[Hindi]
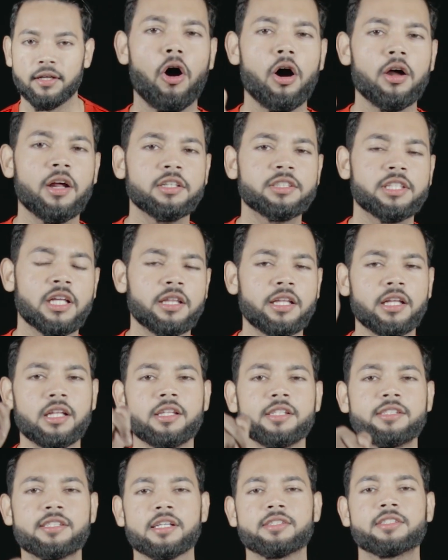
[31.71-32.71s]
और ना जल्दी
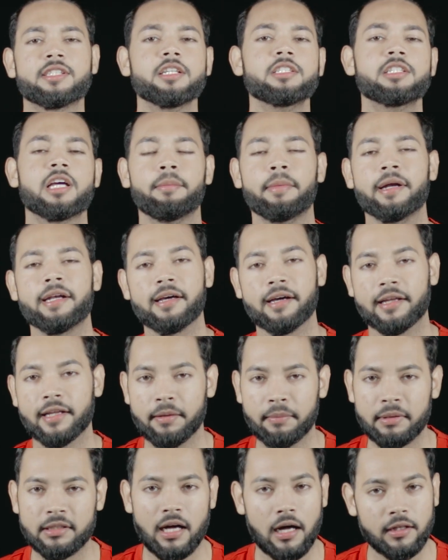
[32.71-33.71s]
जल्दी सच सच कमेंट
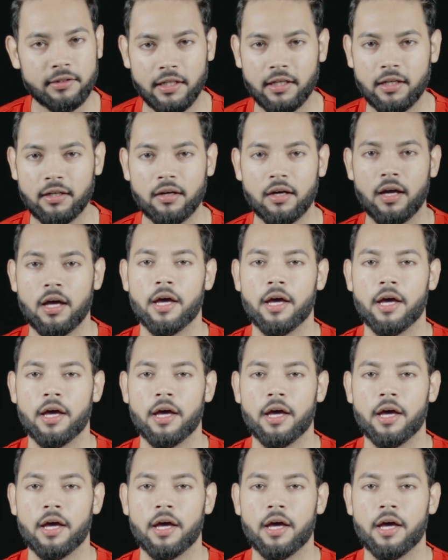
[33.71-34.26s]
करके बता देना